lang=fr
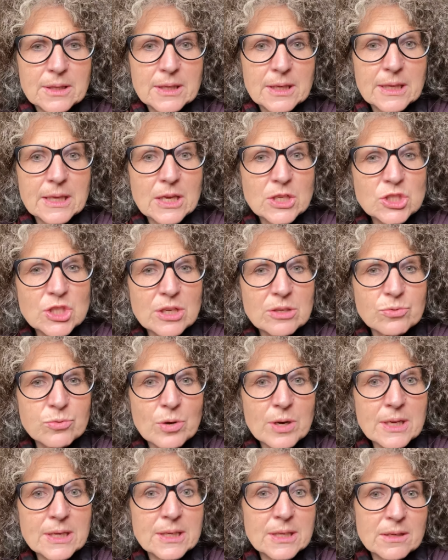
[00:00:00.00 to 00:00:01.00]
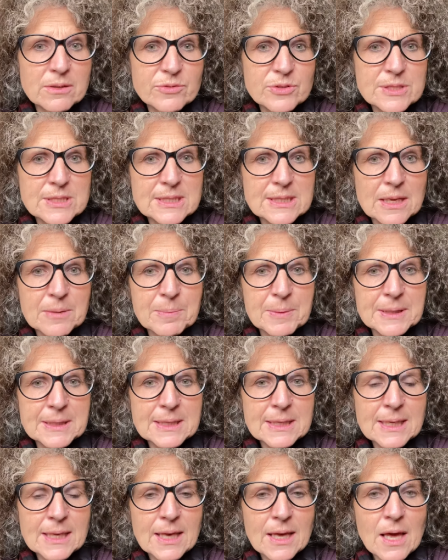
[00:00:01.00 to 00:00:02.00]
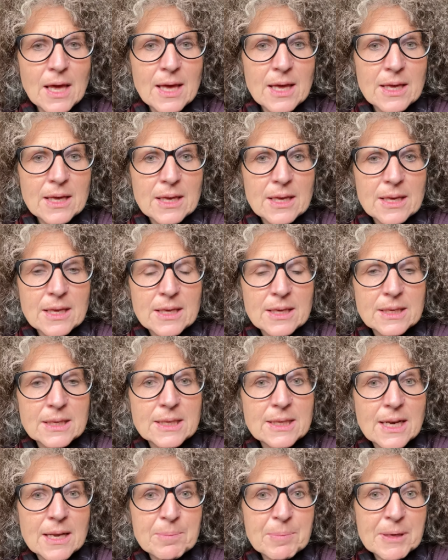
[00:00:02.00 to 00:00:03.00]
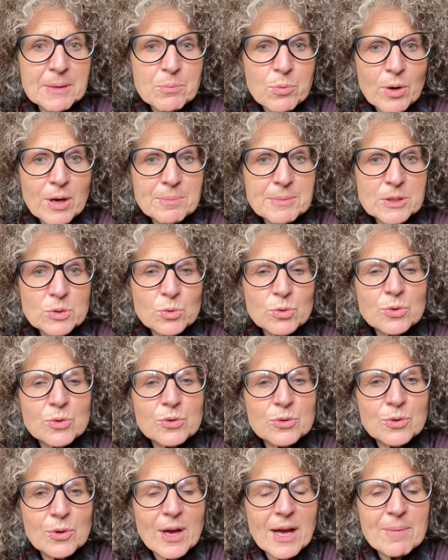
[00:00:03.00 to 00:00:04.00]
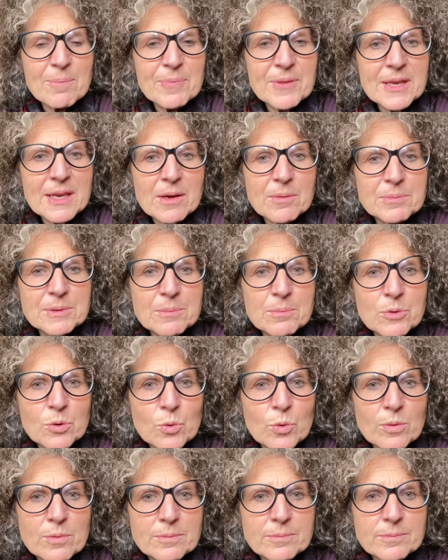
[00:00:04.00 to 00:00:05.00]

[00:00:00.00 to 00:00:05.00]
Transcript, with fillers: Et à chaque fois qu'il visite un pays, il a pris pour habitude de ramener un bibelot,